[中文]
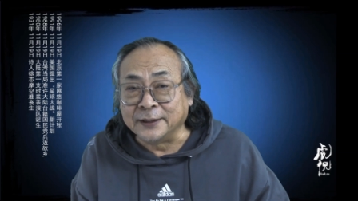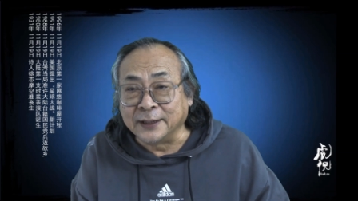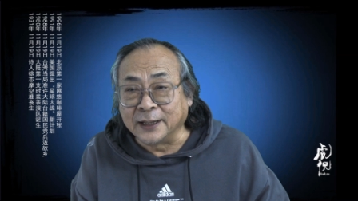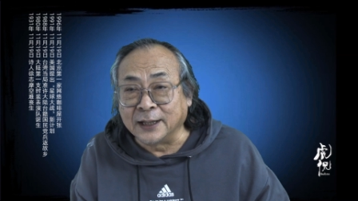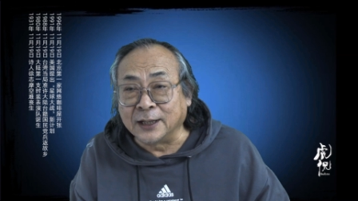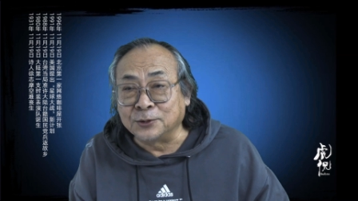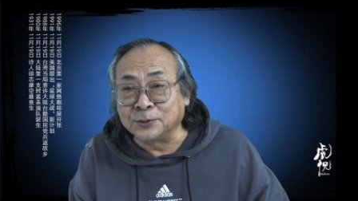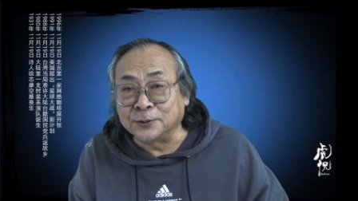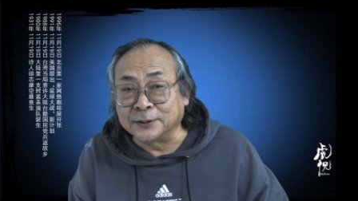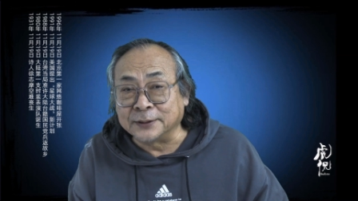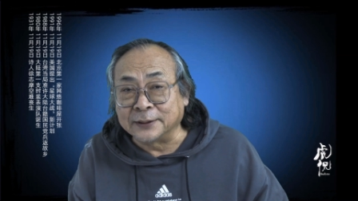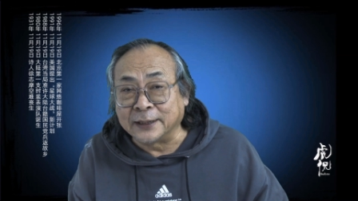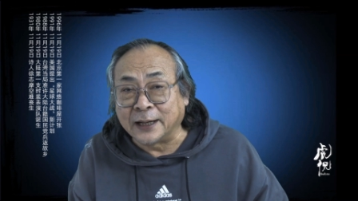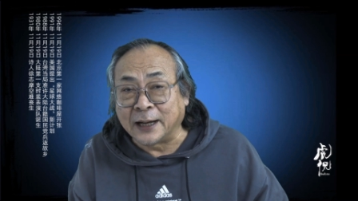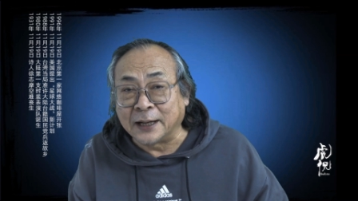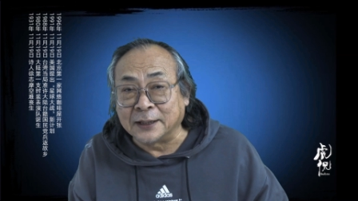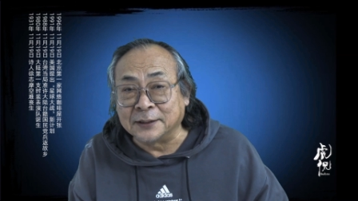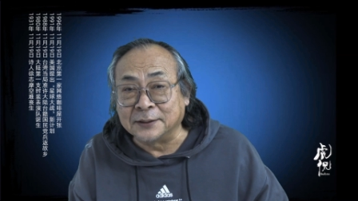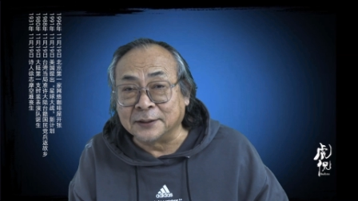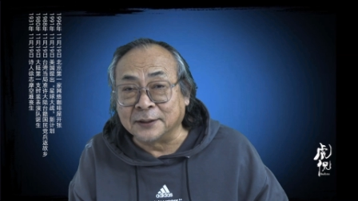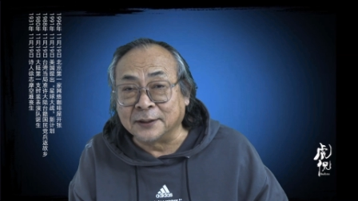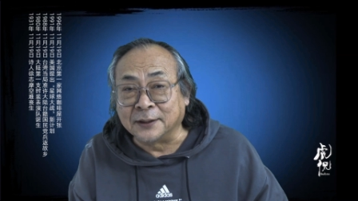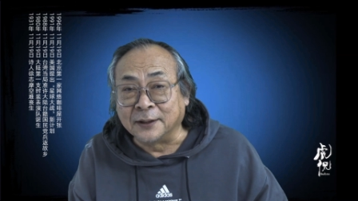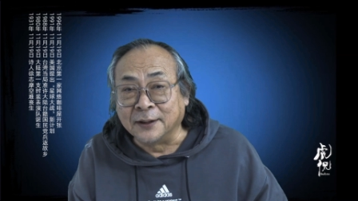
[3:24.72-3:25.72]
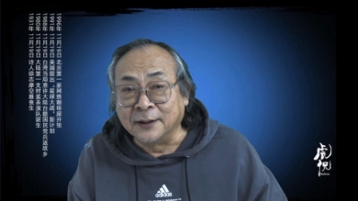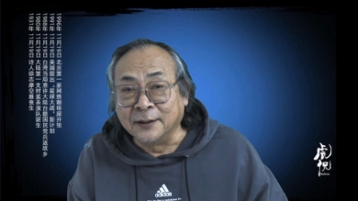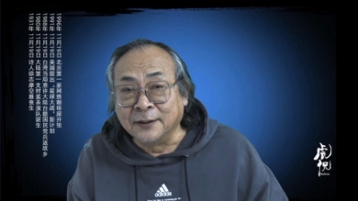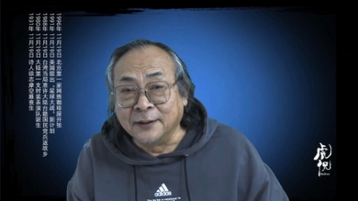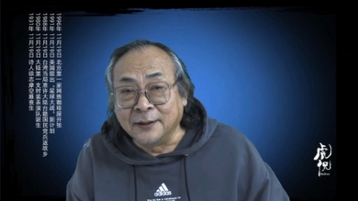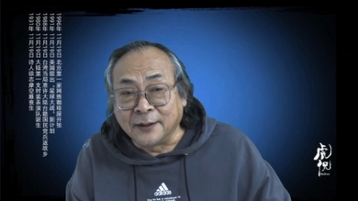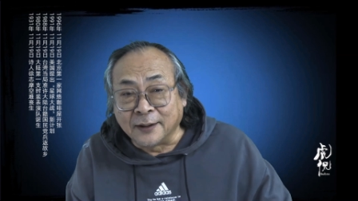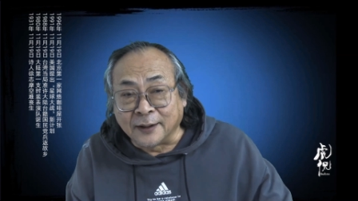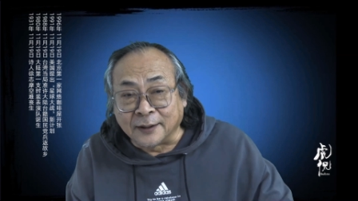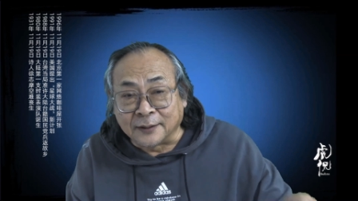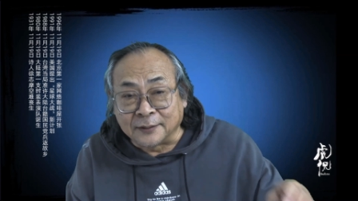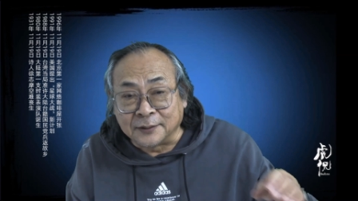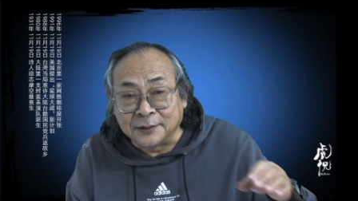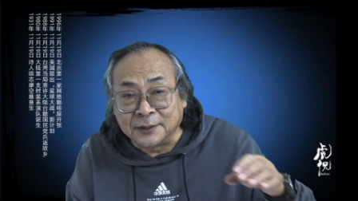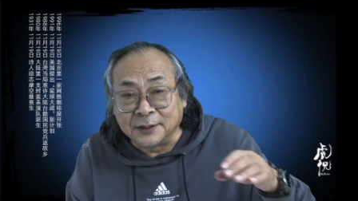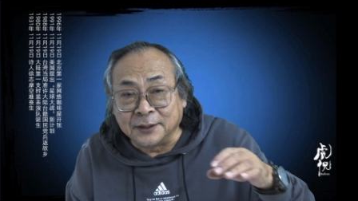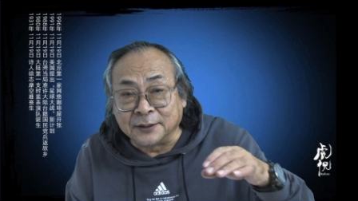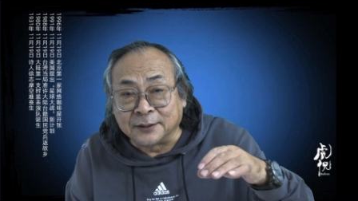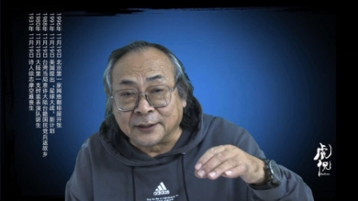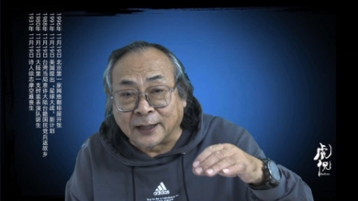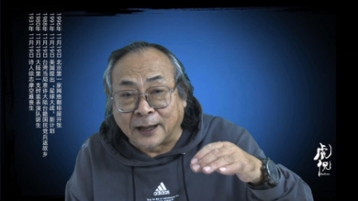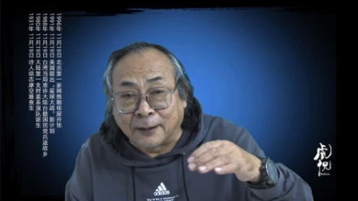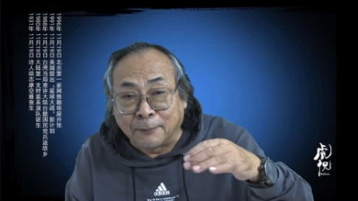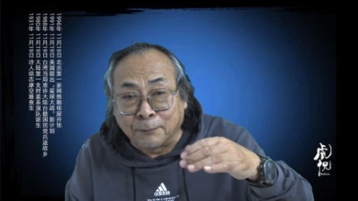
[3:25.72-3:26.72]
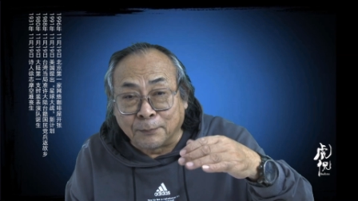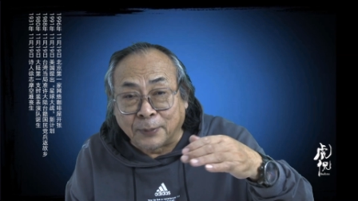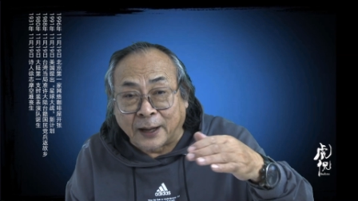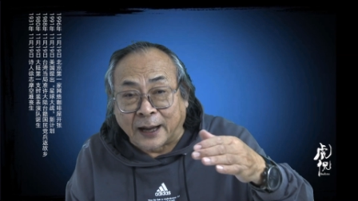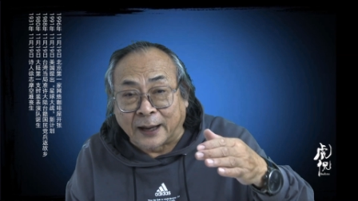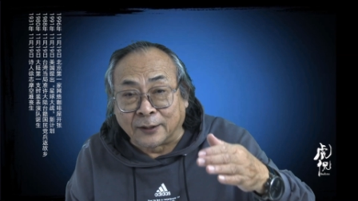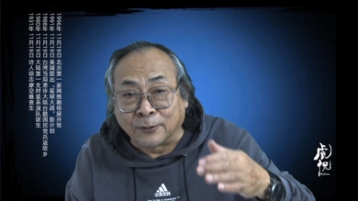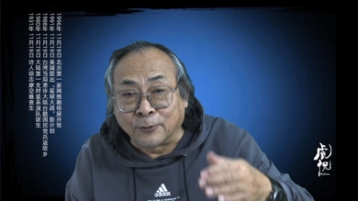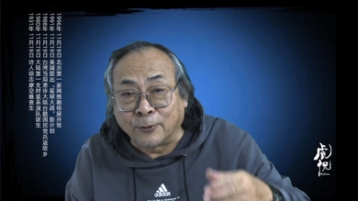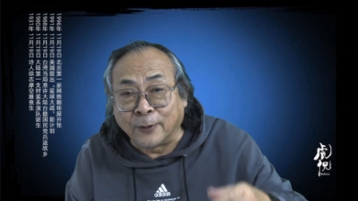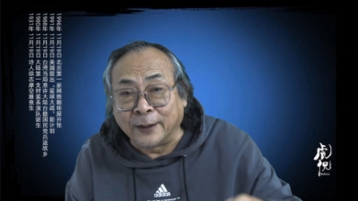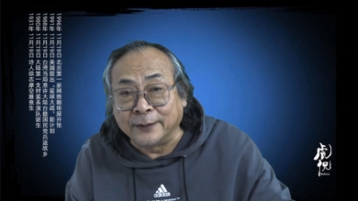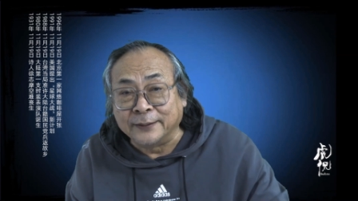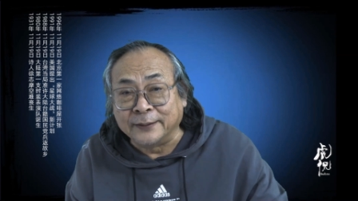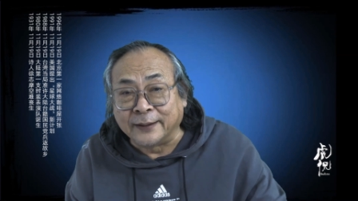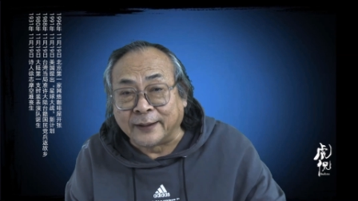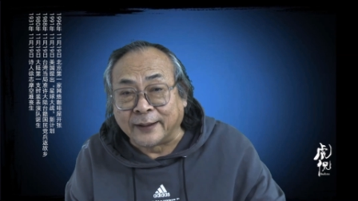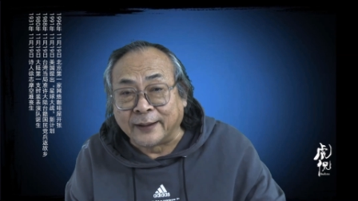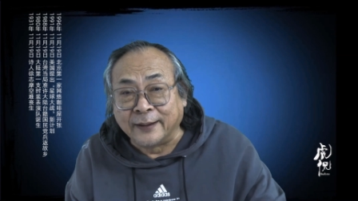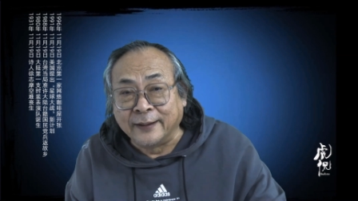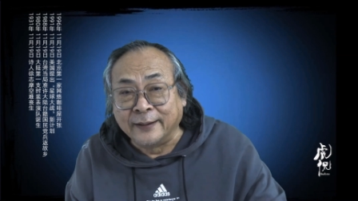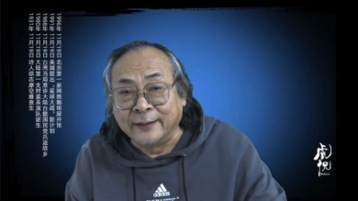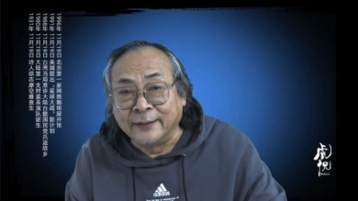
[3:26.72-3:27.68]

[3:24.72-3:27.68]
应该说他是哎替党把了关的，